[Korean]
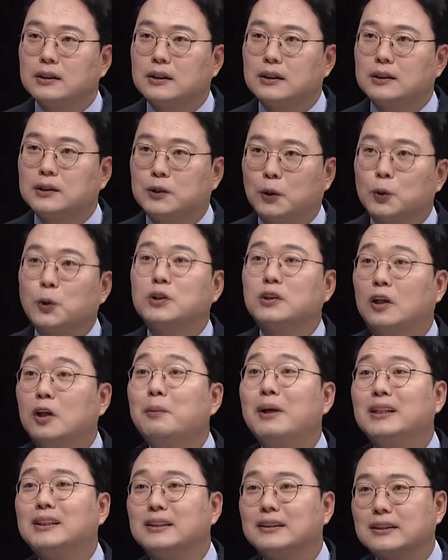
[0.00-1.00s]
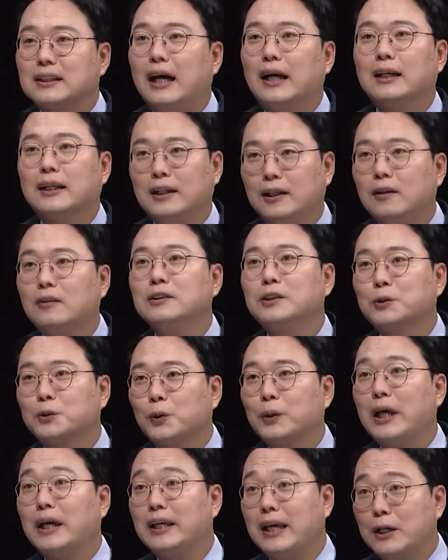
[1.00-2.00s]
저도 처음에는 아, 이런 식으로
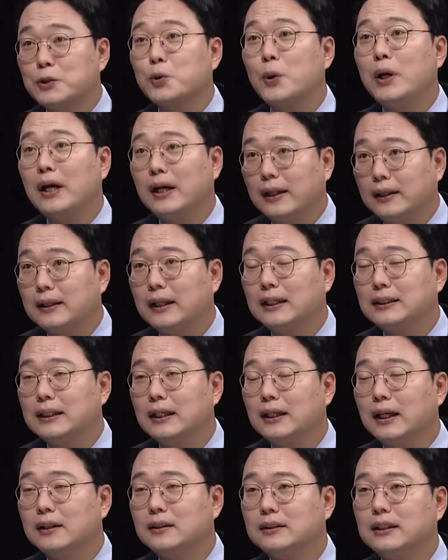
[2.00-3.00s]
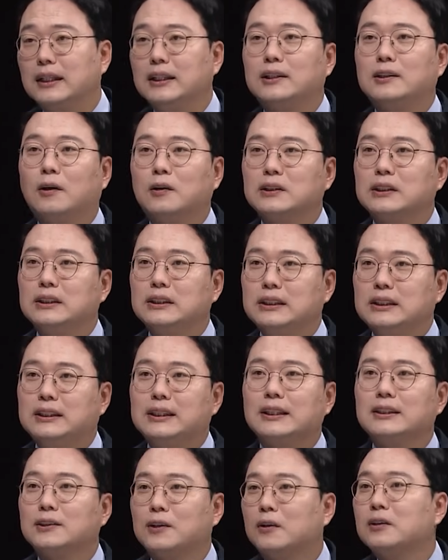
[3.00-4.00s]
얘기해줘야겠다 음. 생각했는데 이거는
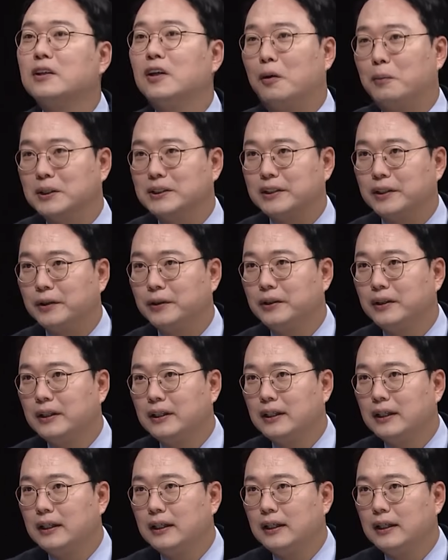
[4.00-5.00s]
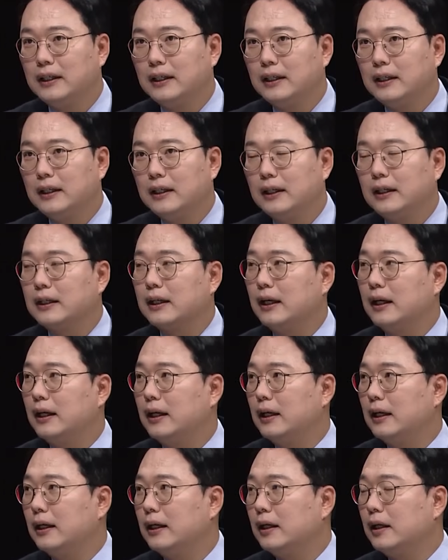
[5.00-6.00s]
이제는 선을 넘었어요. 음.
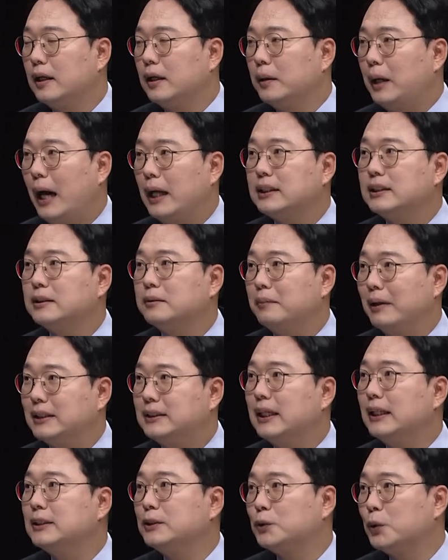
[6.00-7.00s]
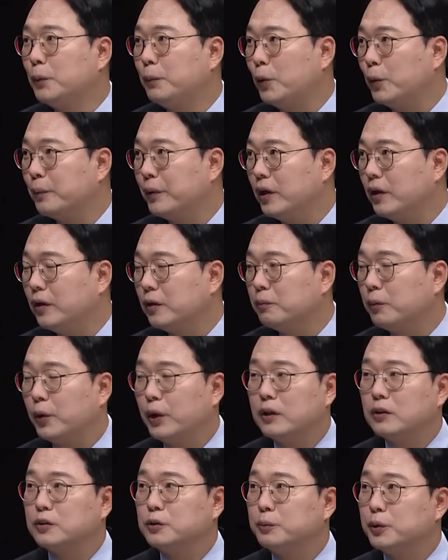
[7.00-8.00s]
그러니까 하는 메시지도 네. 보면 뭐
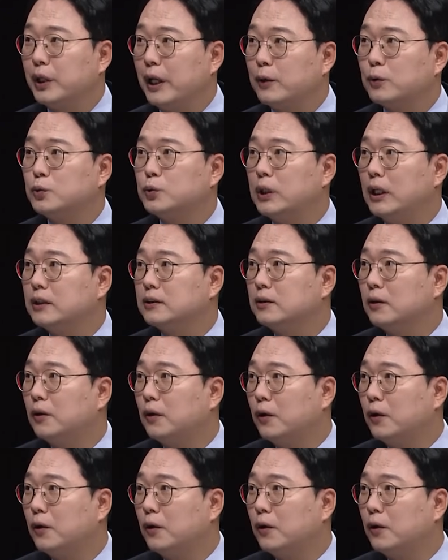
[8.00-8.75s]
예를 들면 대구에서